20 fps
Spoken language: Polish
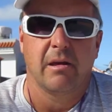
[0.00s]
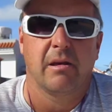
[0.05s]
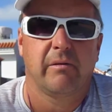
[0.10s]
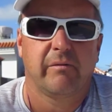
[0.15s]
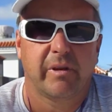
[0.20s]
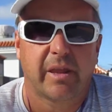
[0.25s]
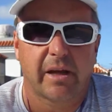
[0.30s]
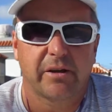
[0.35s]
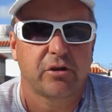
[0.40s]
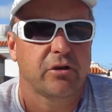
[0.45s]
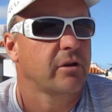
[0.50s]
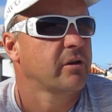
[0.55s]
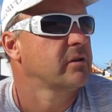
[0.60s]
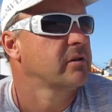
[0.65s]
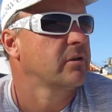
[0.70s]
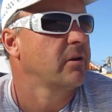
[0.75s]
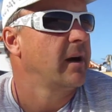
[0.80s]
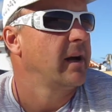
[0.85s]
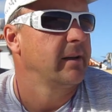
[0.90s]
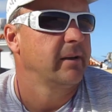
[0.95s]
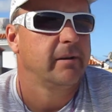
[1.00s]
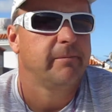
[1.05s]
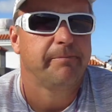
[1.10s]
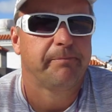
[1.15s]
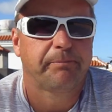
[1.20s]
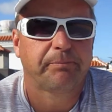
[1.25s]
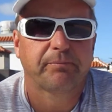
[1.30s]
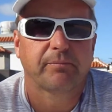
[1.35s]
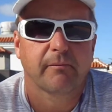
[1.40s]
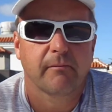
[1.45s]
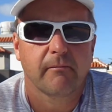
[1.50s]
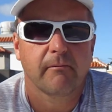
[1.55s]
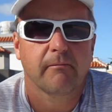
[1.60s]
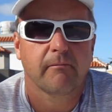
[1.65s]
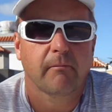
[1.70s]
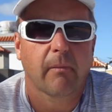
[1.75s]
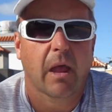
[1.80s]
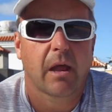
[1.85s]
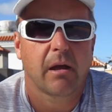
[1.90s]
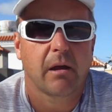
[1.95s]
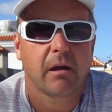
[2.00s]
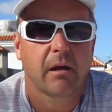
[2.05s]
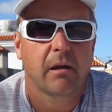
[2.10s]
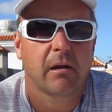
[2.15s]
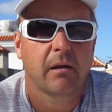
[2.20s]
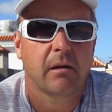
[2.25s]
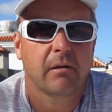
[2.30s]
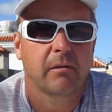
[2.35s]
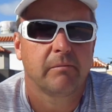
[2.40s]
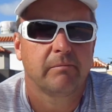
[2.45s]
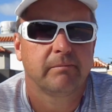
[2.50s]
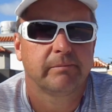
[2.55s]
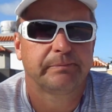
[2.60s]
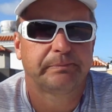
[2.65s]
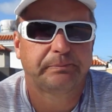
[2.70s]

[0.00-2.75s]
Witajcie drodzy kochani. E,